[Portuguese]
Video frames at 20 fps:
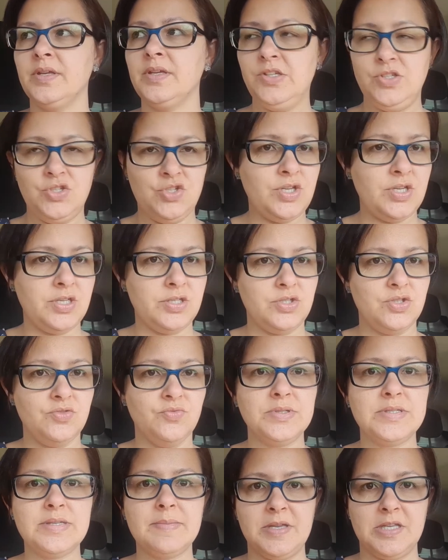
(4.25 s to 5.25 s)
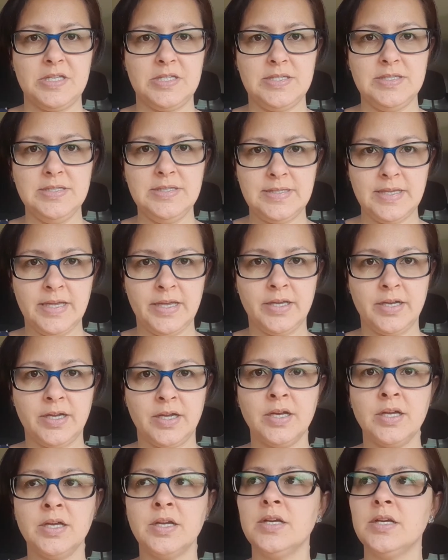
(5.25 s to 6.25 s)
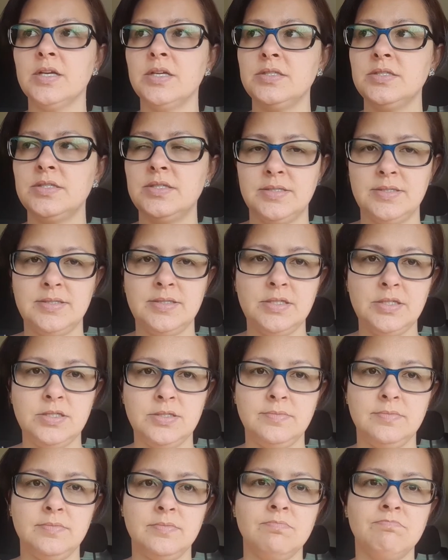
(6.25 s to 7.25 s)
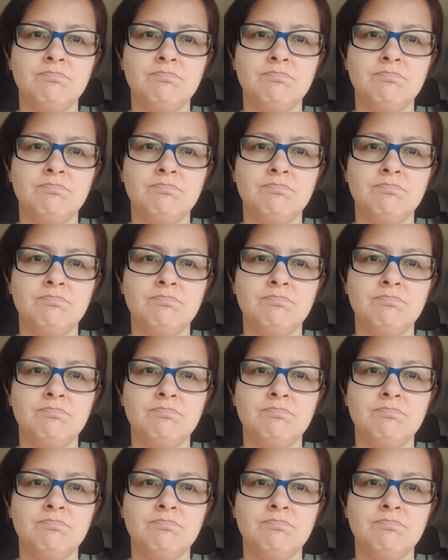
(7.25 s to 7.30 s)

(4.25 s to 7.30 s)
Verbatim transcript: E, gente, vou ser bem sincera. Sim,